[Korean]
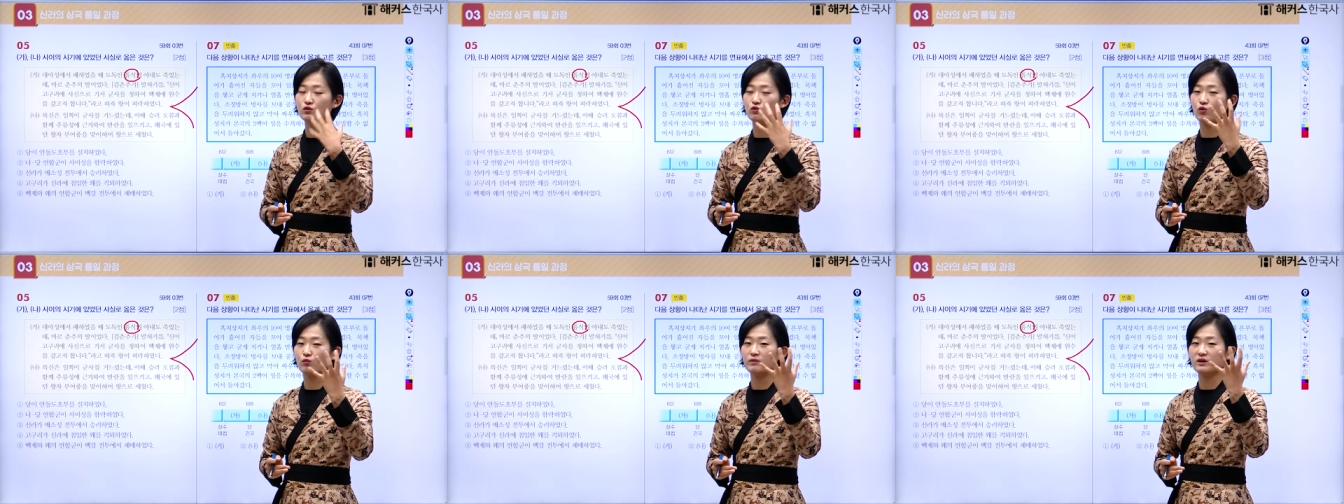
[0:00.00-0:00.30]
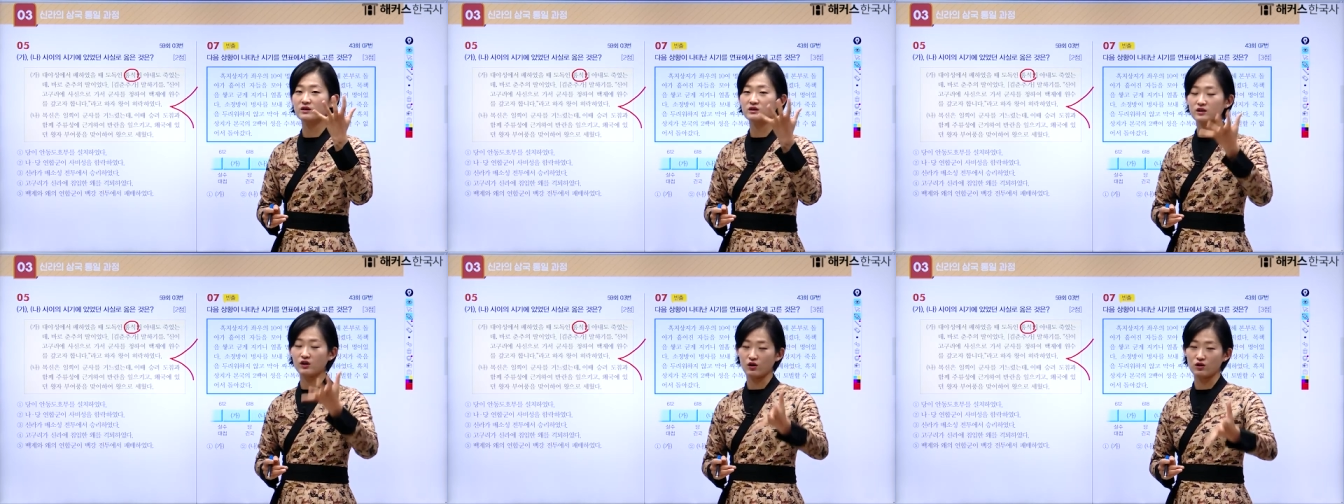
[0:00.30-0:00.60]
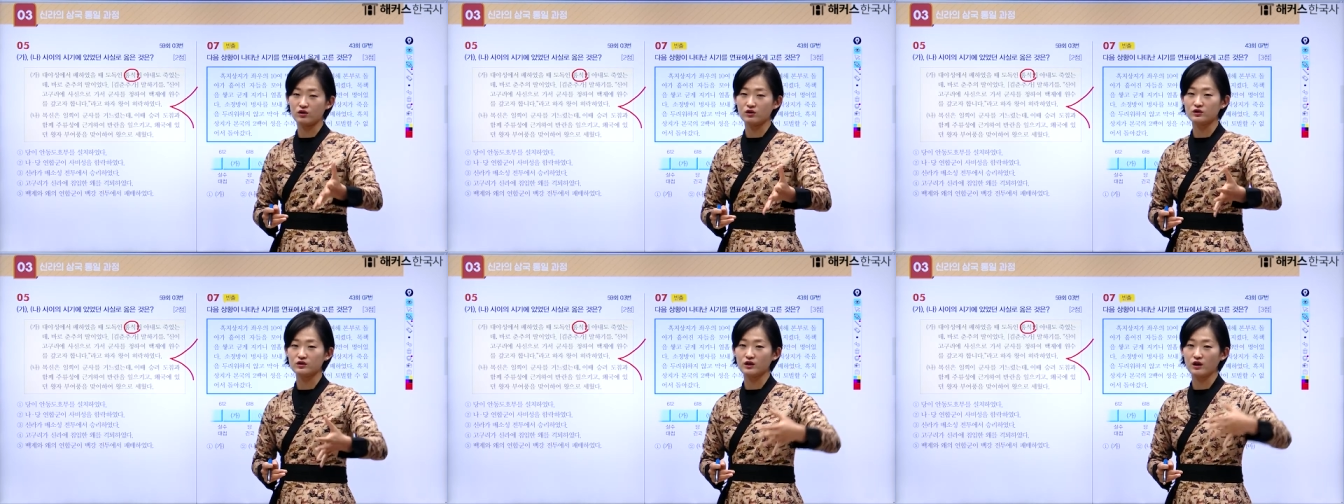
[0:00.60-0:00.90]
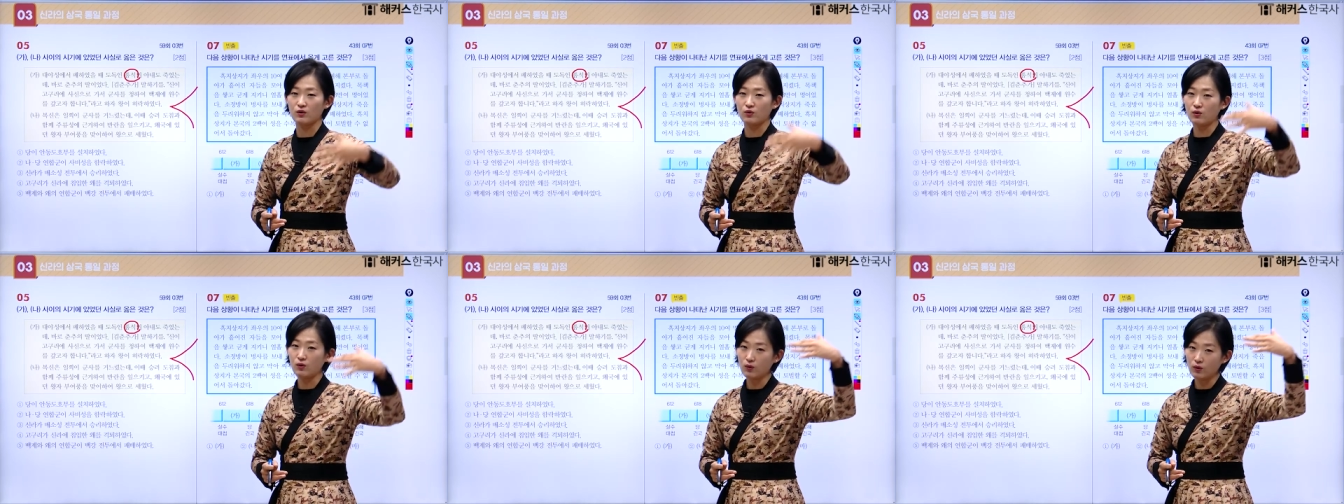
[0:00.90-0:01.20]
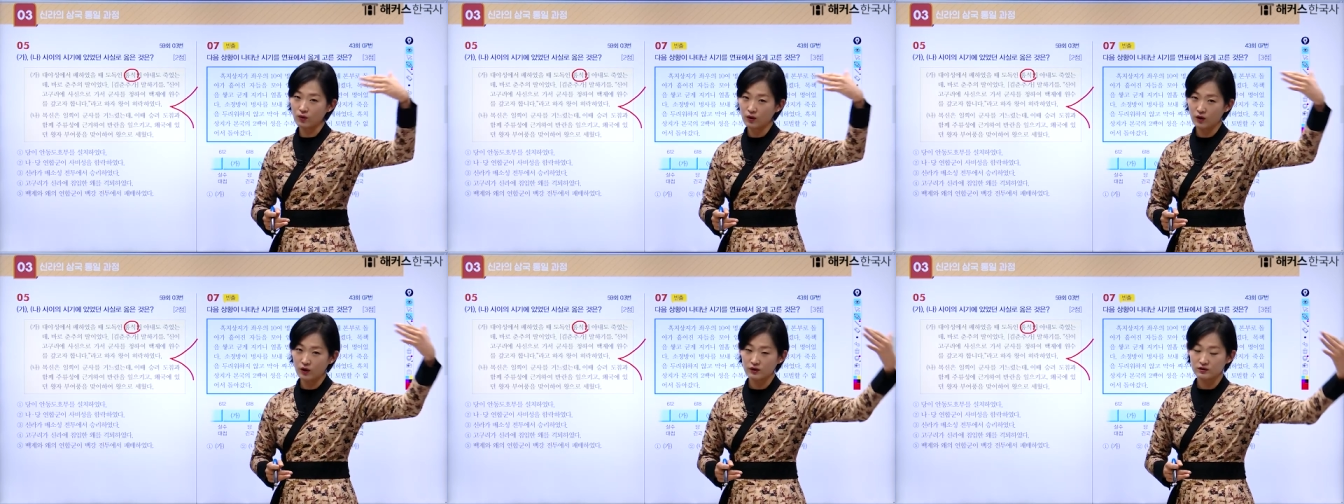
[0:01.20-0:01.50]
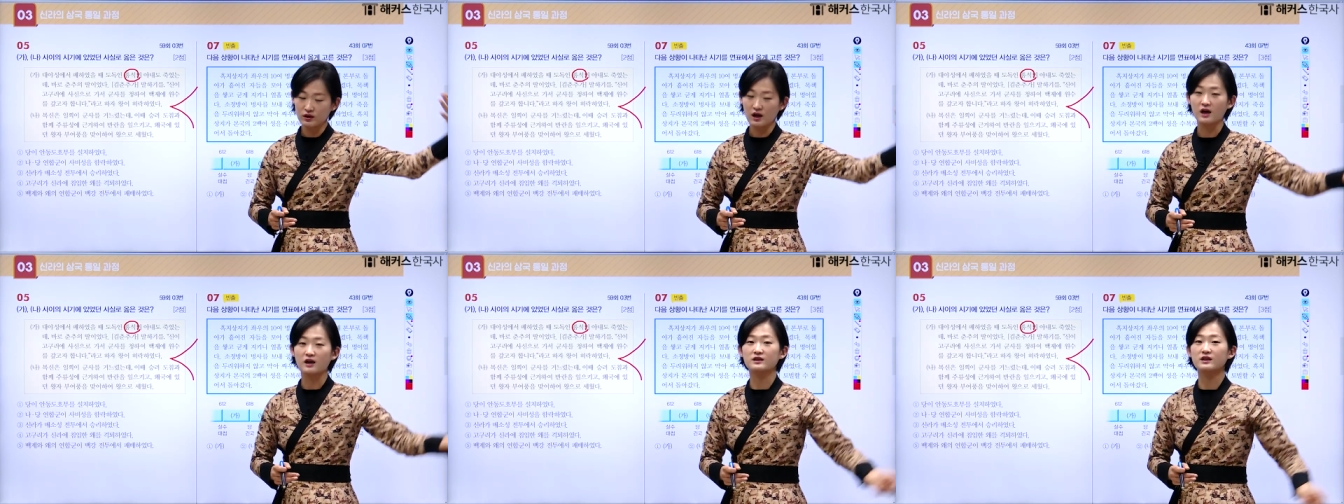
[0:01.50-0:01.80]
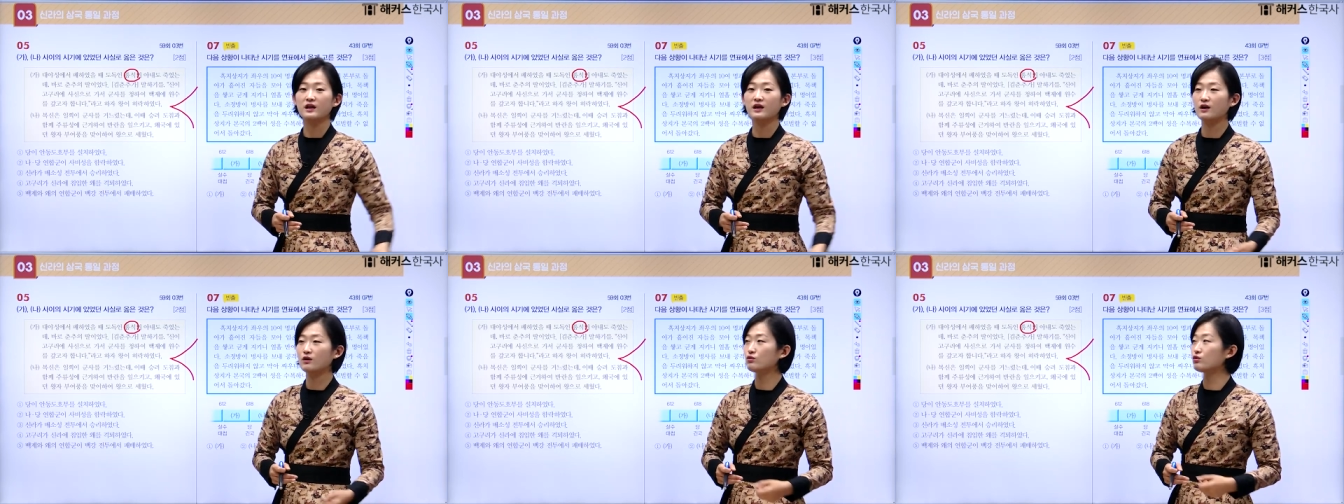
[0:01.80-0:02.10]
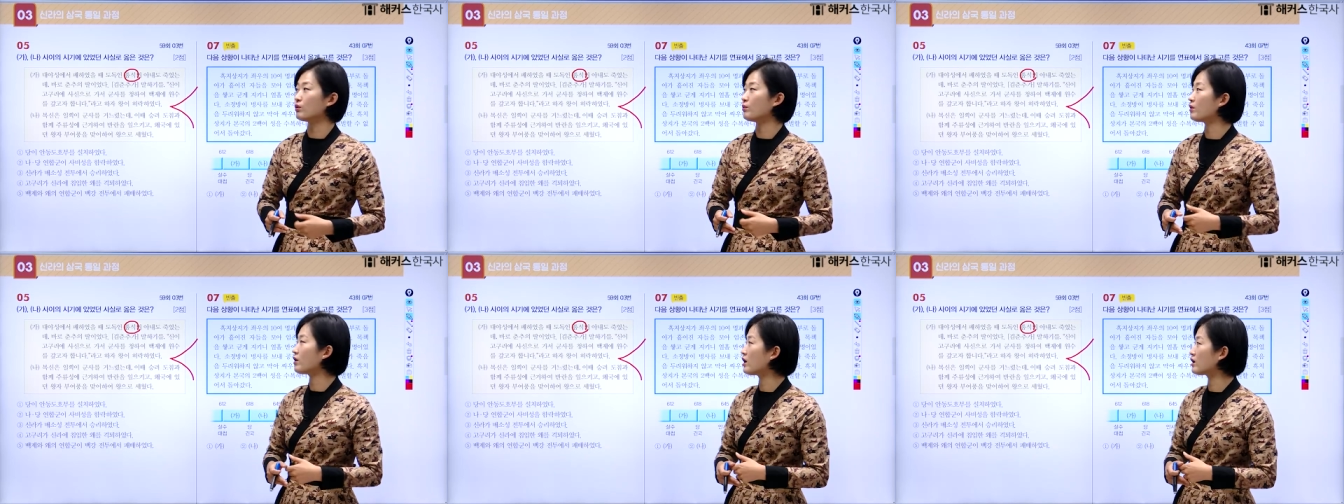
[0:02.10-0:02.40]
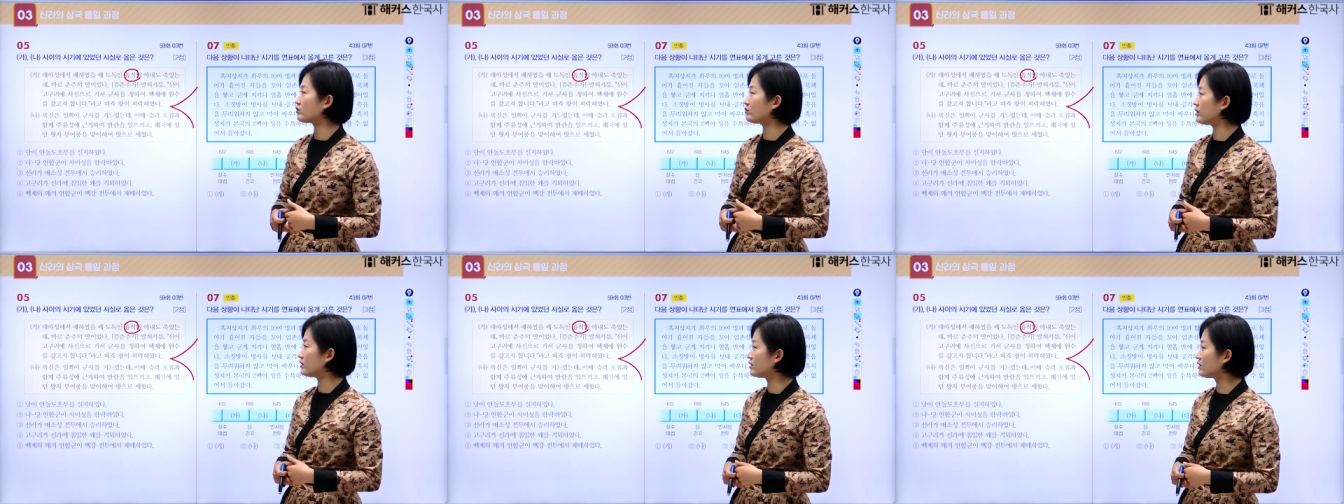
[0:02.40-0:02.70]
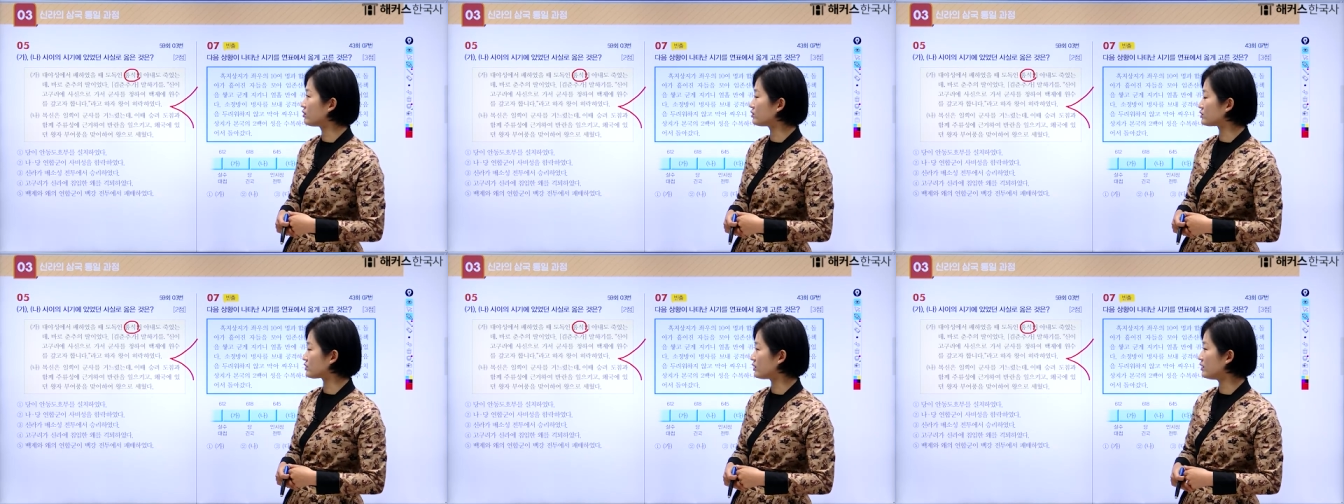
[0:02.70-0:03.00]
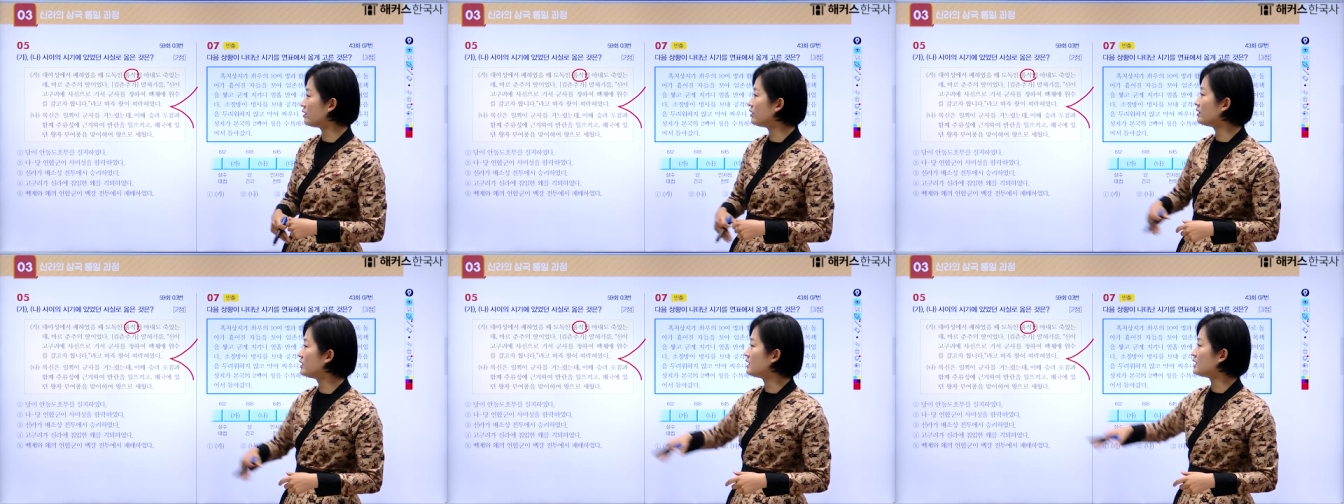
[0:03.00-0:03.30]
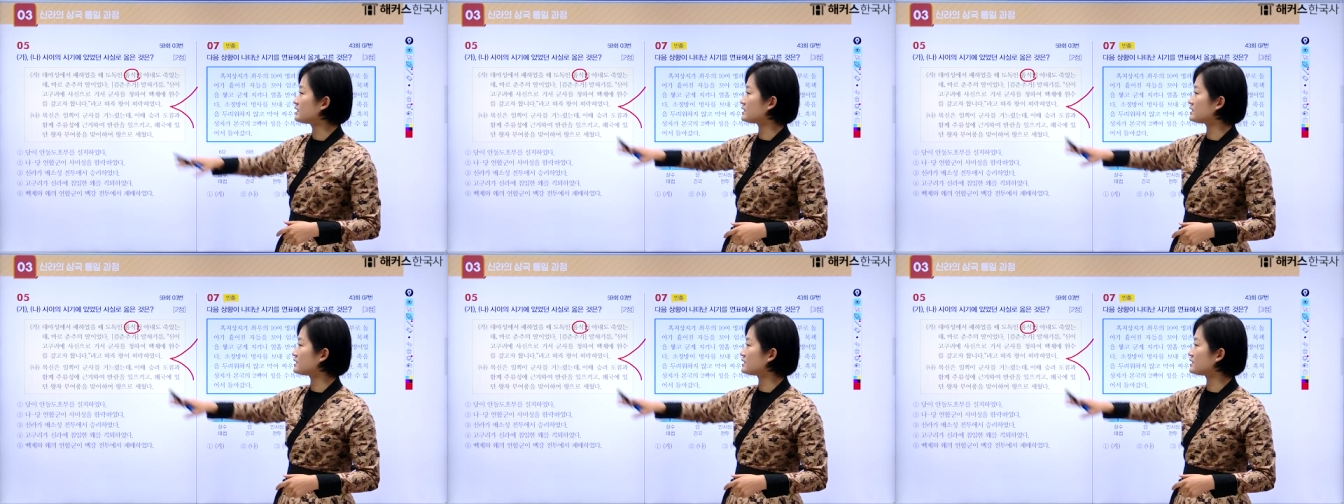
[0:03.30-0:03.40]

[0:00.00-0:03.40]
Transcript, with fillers: 동맹은 결렬이 되고 당나라로 넘어가게 되는 거죠.